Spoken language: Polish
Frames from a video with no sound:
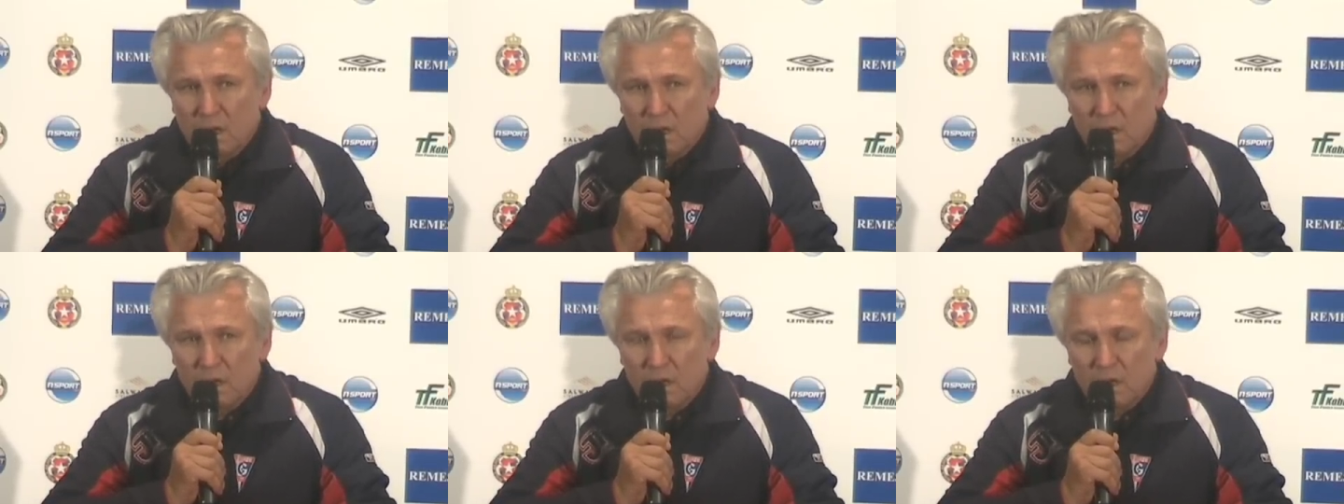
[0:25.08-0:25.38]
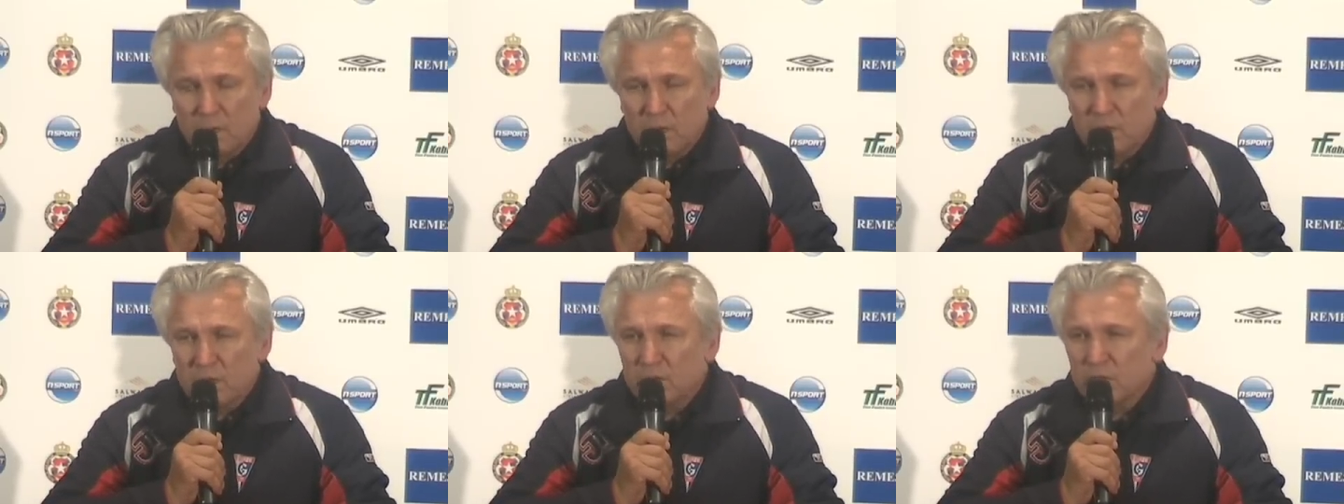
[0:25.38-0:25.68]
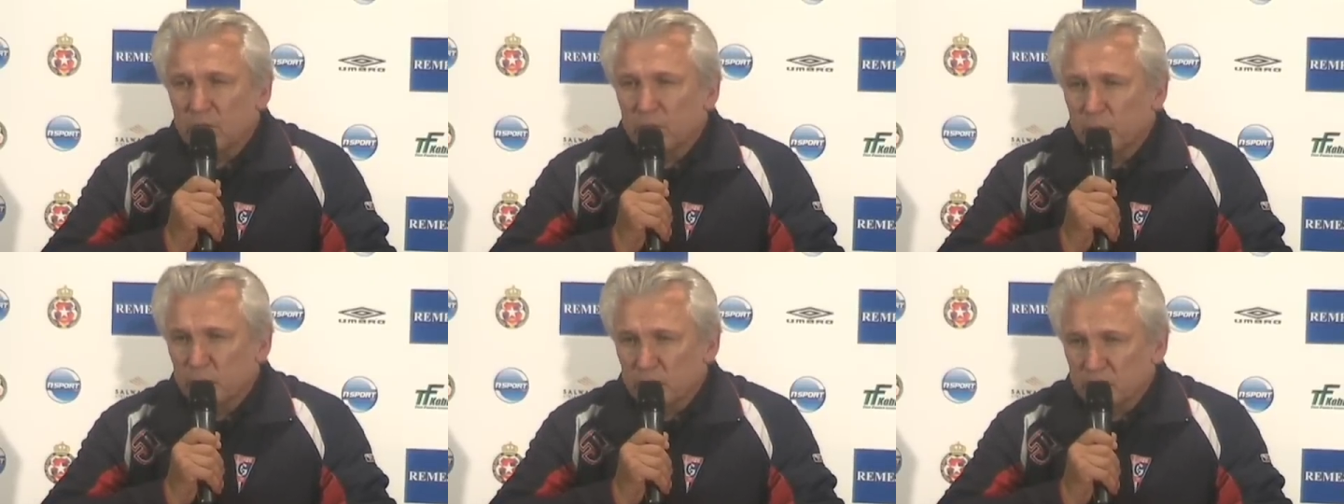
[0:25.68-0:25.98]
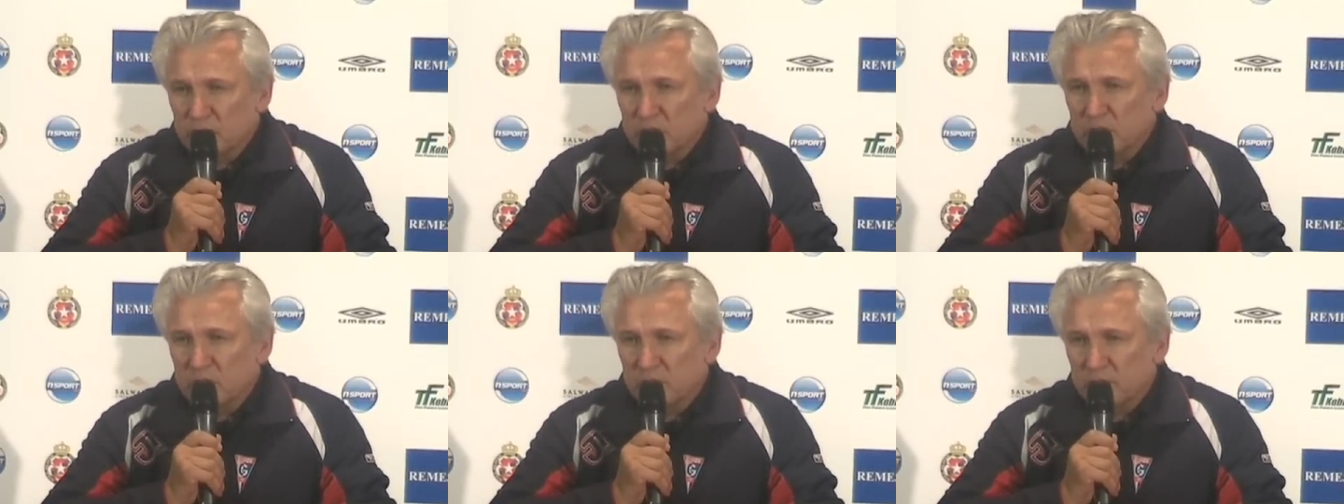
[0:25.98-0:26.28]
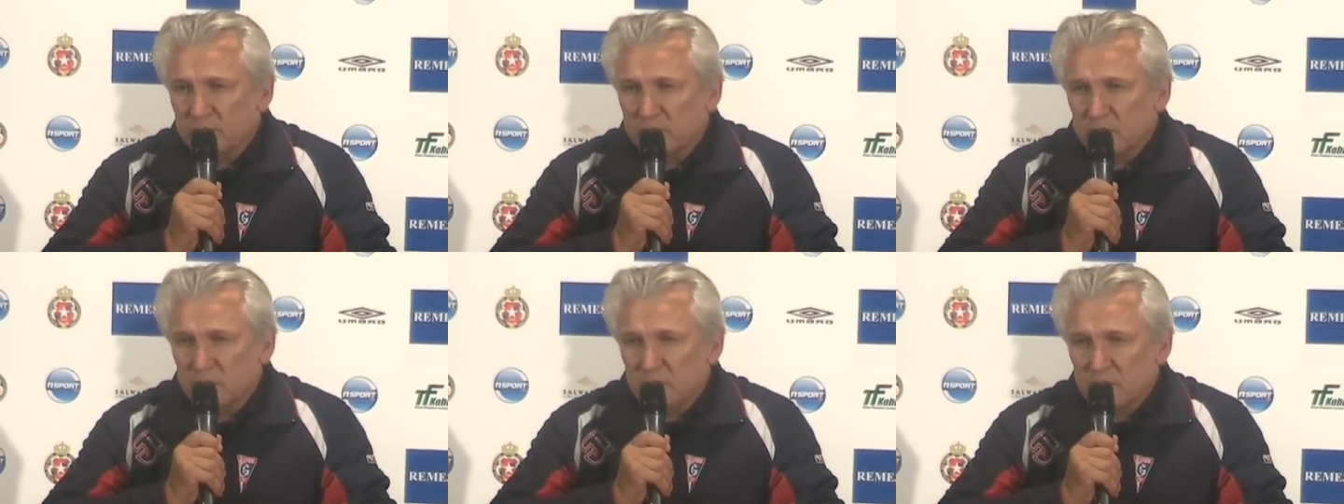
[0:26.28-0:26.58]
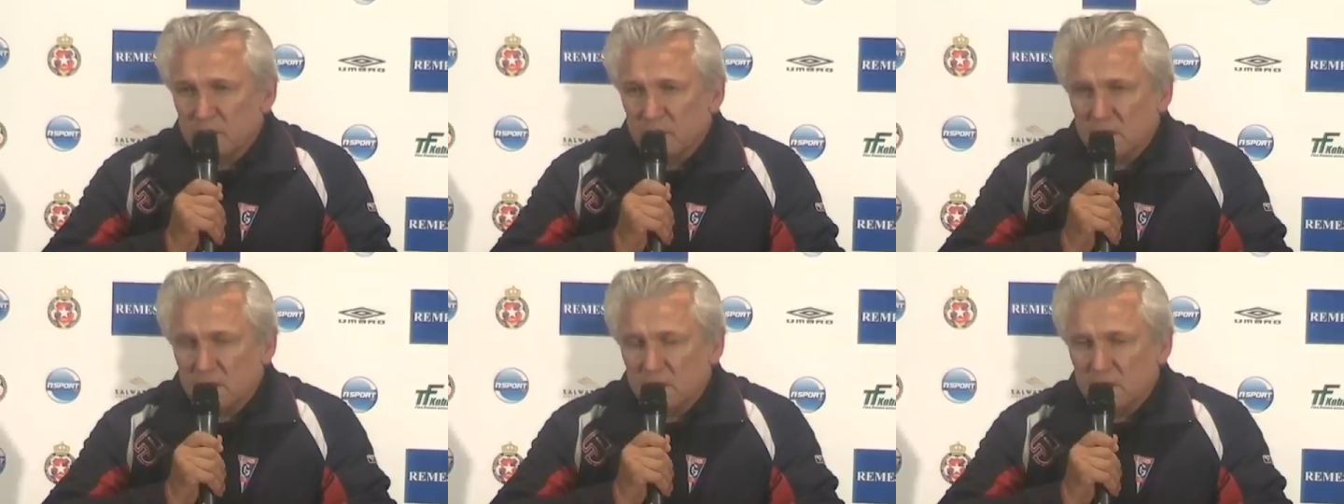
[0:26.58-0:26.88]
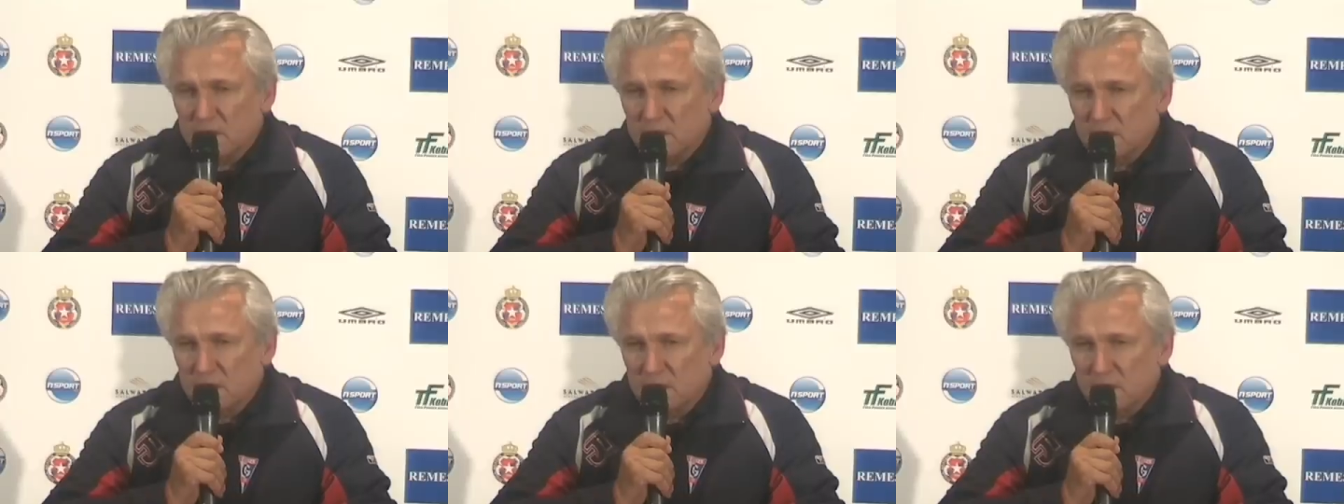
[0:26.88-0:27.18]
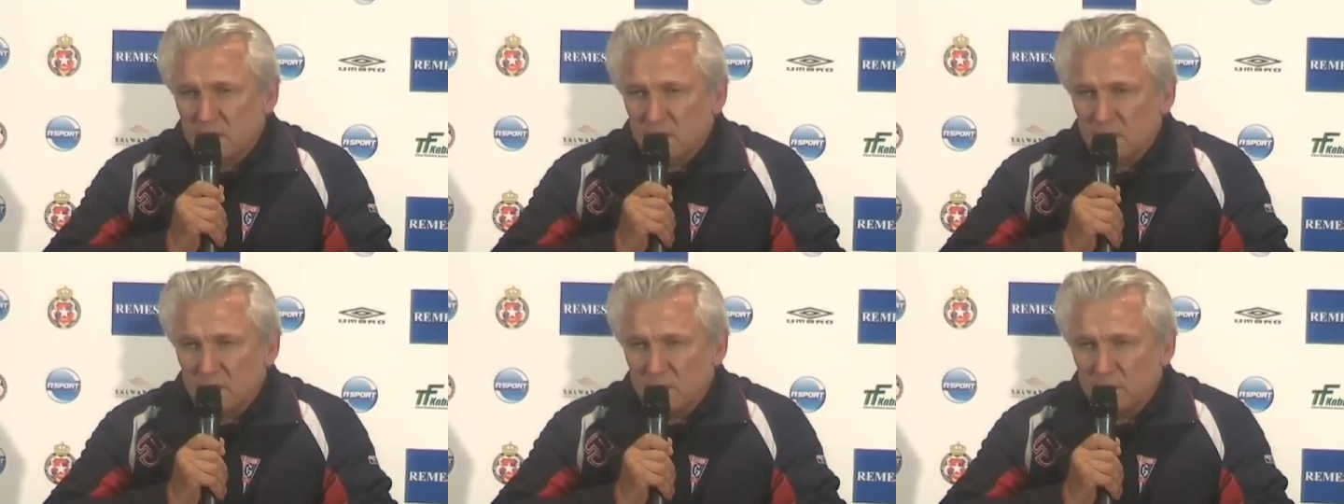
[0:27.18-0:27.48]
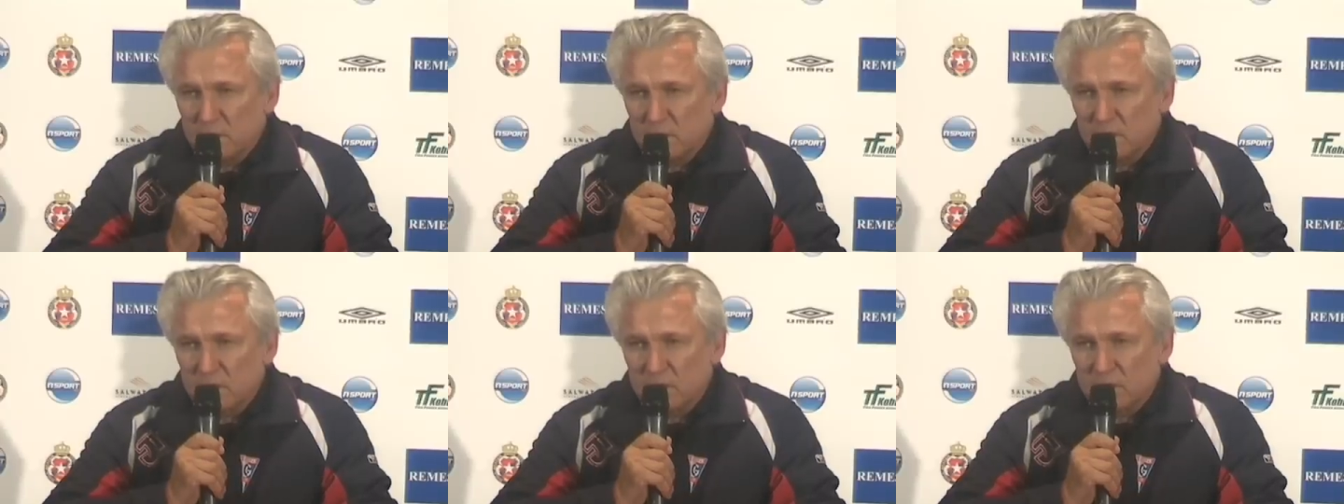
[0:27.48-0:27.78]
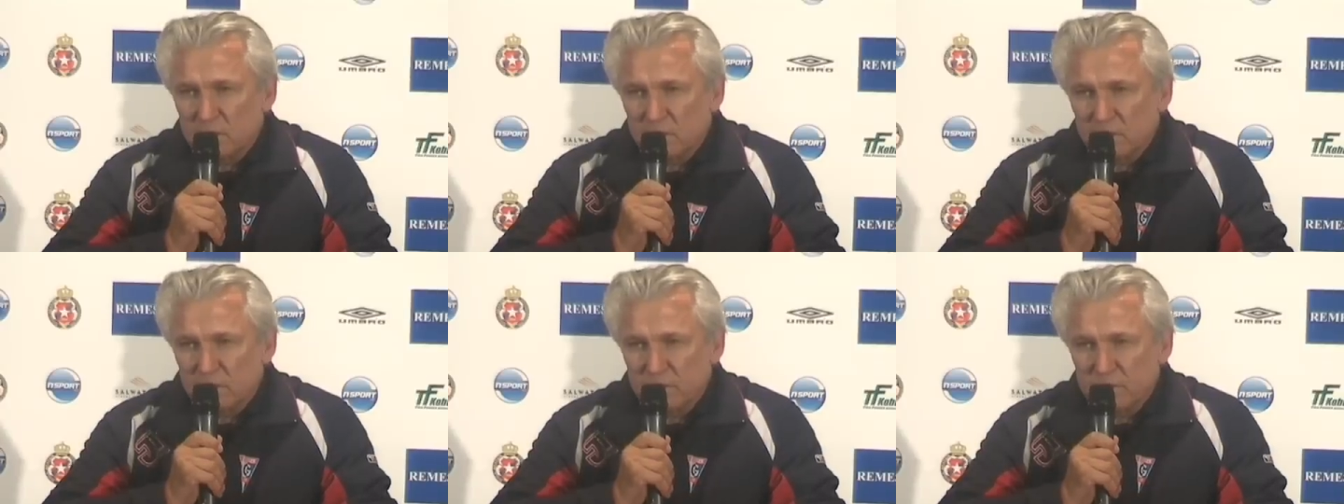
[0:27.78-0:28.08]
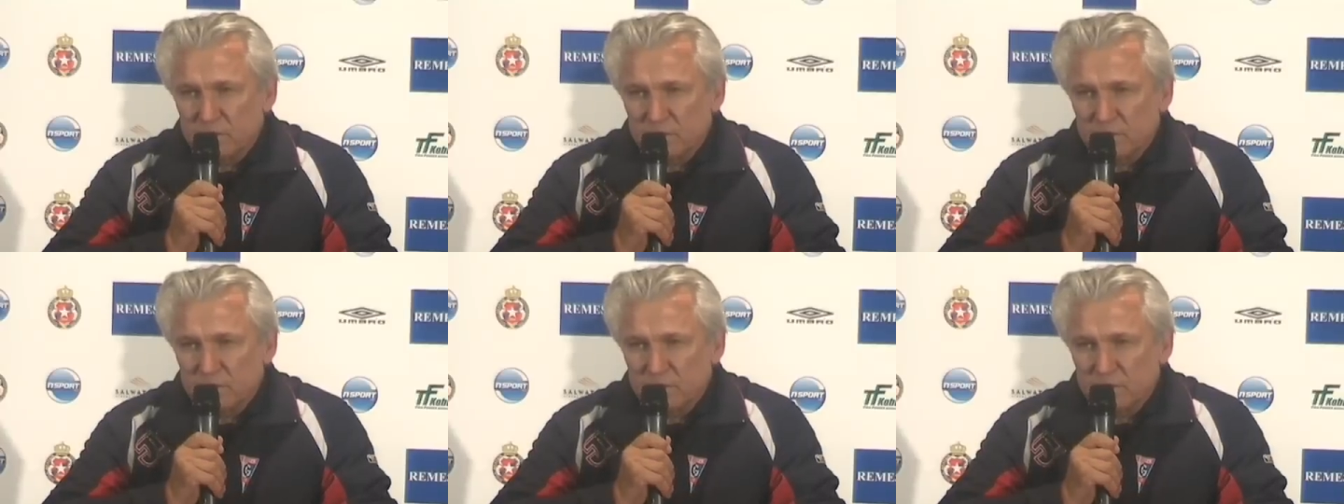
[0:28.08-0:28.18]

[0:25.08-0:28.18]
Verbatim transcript: elementów pozytywnych, elementów,